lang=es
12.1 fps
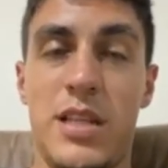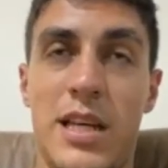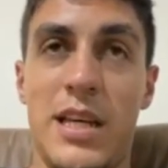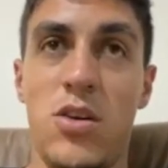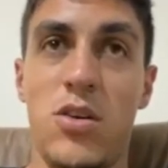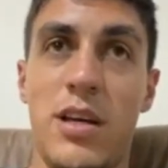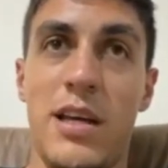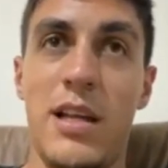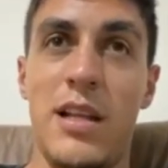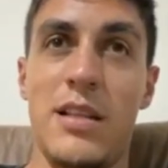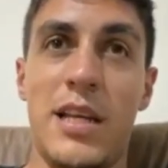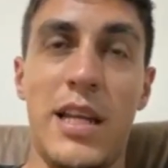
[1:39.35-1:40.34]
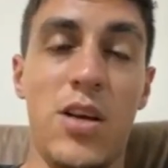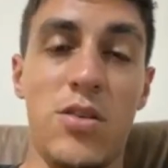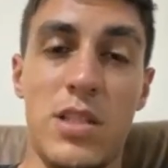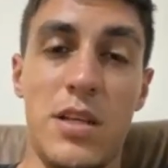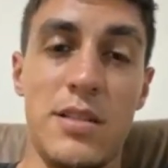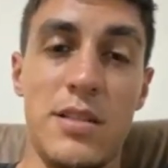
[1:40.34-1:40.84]
creo que el técnico
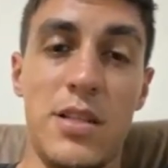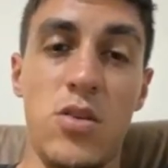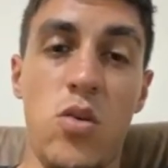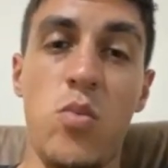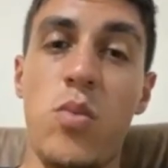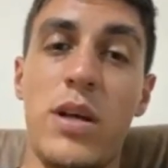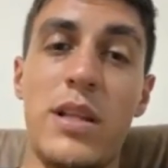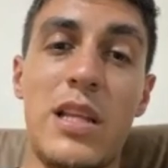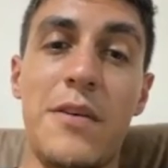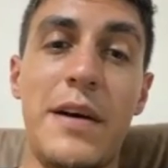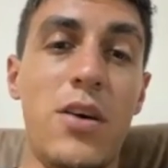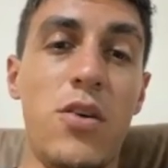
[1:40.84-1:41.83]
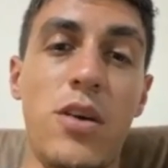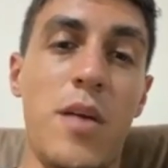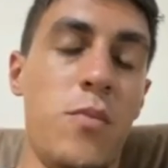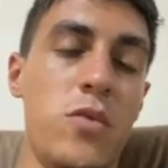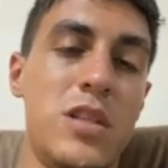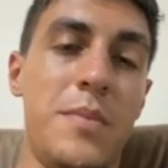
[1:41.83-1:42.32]
está haciendo un buen trabajo y
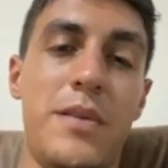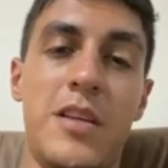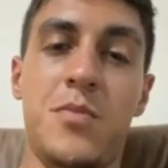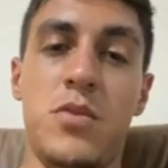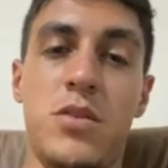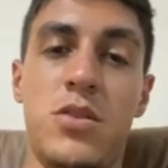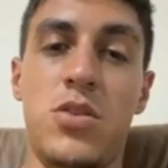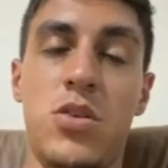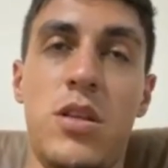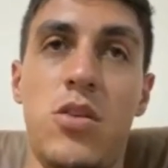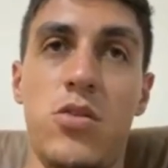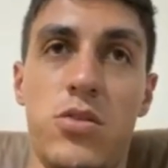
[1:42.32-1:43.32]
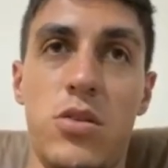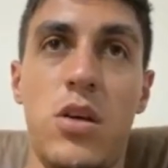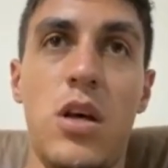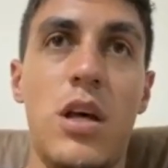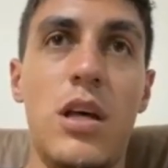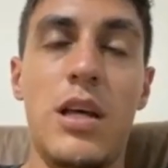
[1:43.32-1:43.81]
mucha predisposición de los,
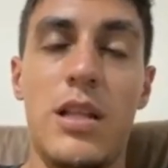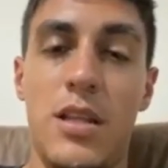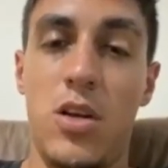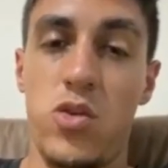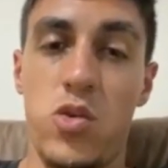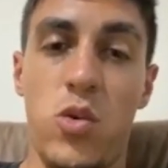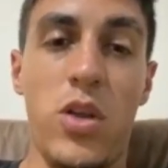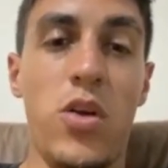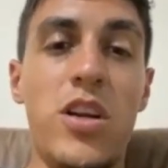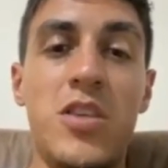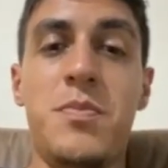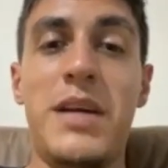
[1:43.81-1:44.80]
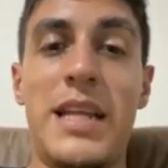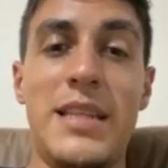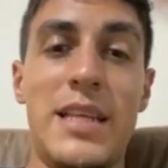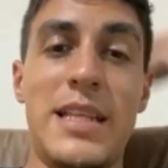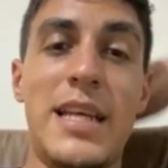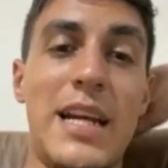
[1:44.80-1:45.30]
de los jugadores para
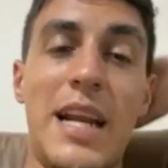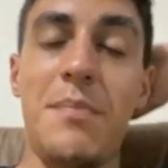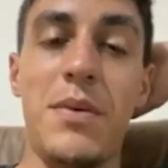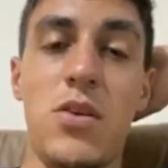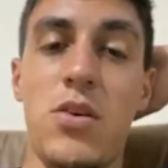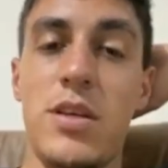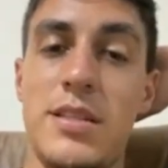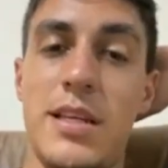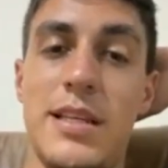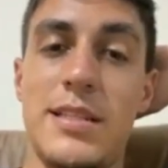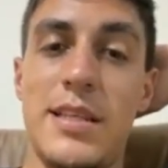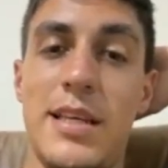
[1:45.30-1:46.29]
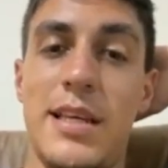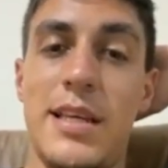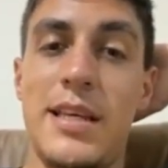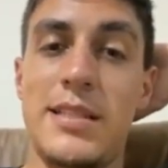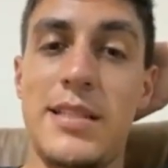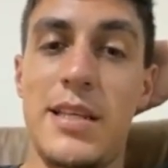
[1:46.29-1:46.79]
entender rápido ese, ese,
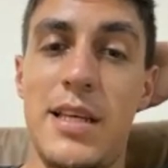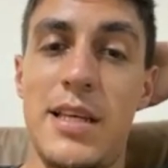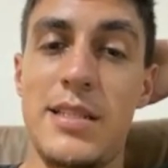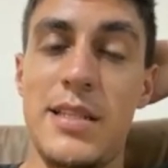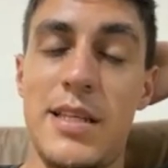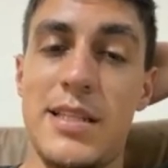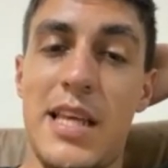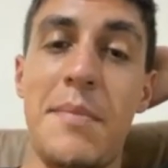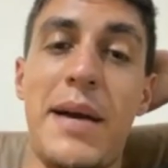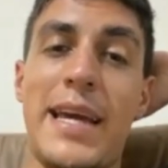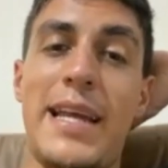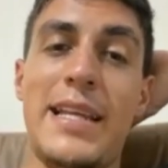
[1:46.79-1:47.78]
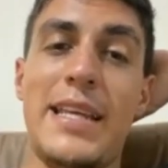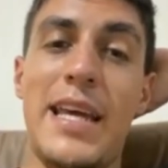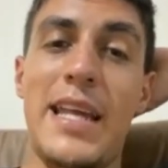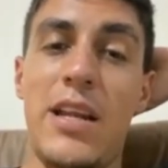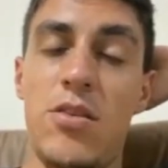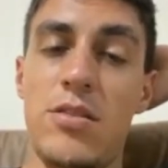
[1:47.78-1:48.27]
ese, ese esquema que él quiere,
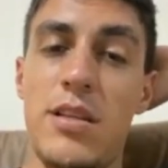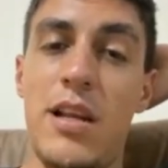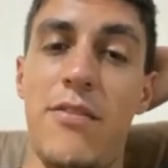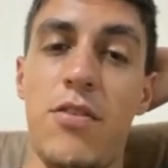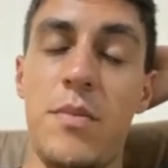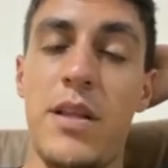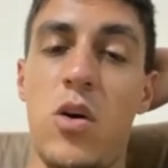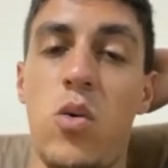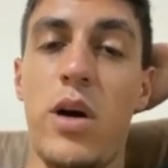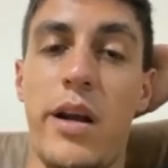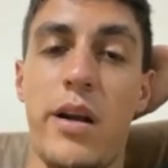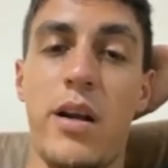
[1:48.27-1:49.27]
¿no? Esa es la forma de jugar.